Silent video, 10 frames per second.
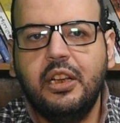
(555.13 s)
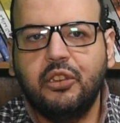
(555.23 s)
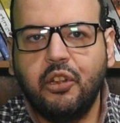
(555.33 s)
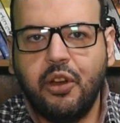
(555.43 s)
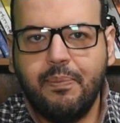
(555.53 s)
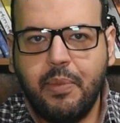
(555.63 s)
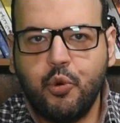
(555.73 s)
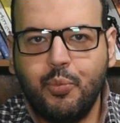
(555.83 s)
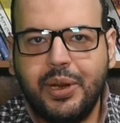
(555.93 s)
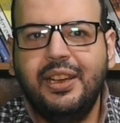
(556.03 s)

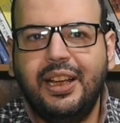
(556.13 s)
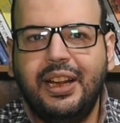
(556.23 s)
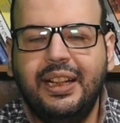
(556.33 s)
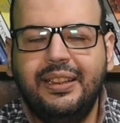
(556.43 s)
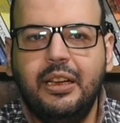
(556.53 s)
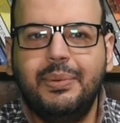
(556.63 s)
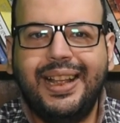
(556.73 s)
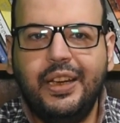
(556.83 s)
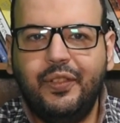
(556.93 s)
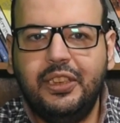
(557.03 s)
يتنمروا منها يعني حتى اللي
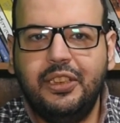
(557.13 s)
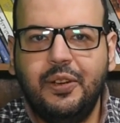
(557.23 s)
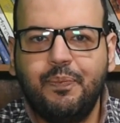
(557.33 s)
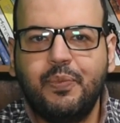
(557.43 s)
بتخلف كتير